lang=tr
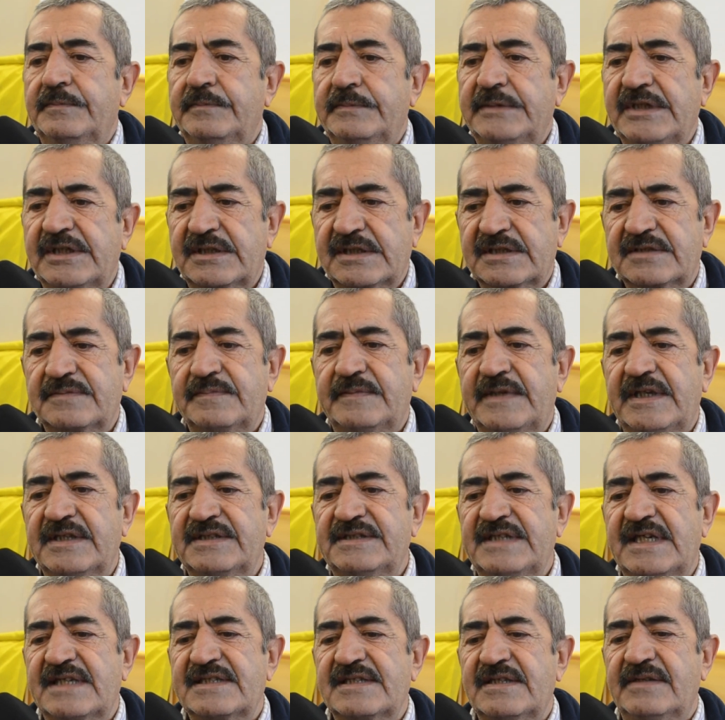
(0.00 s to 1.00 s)
bir kısmına
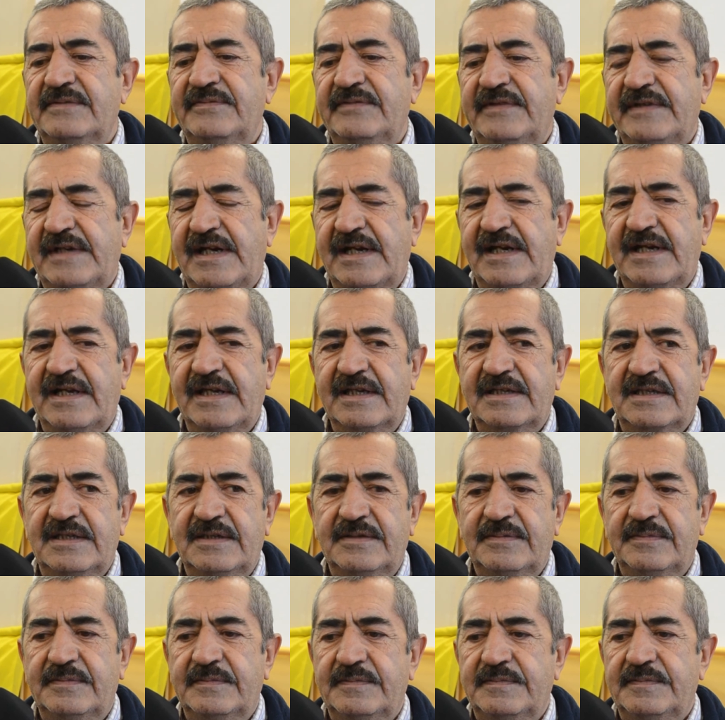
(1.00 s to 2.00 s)
ceza vererek
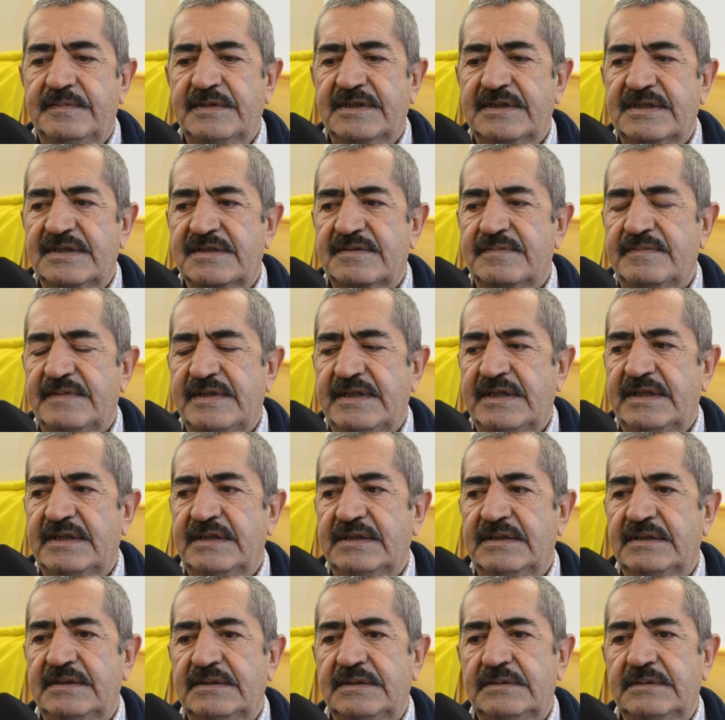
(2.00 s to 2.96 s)
bir kısmını